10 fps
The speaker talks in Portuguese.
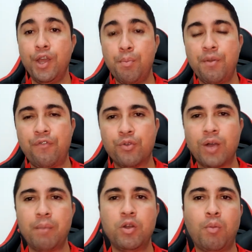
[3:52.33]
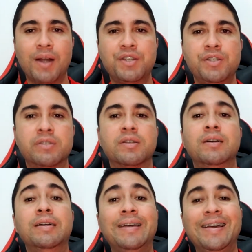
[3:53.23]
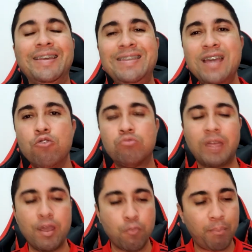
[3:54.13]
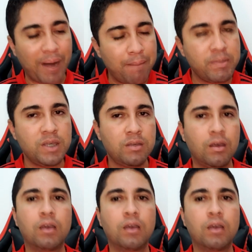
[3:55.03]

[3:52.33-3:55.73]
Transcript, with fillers: eu prefiro o Gabriel Batista. E eu tenho para mim